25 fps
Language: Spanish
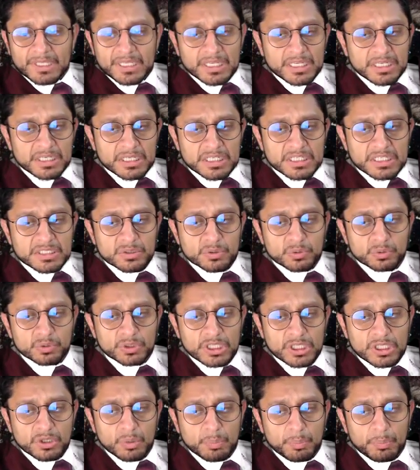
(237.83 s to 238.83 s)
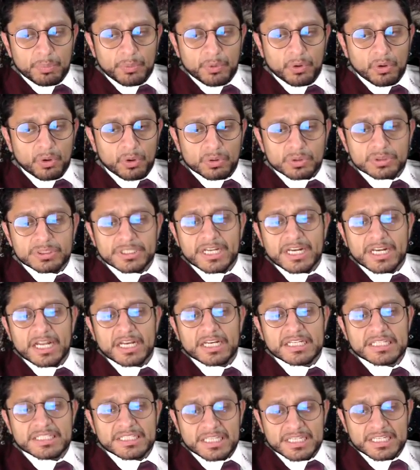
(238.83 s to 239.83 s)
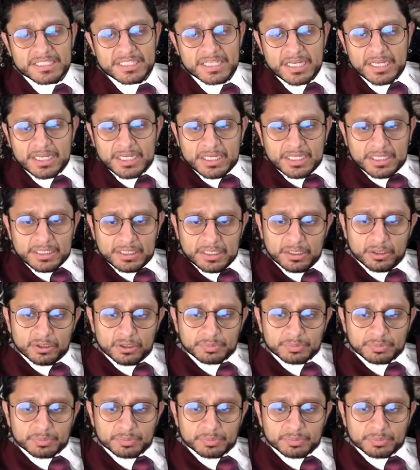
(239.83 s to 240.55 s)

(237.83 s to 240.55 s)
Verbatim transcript: indiscutido por los analistas de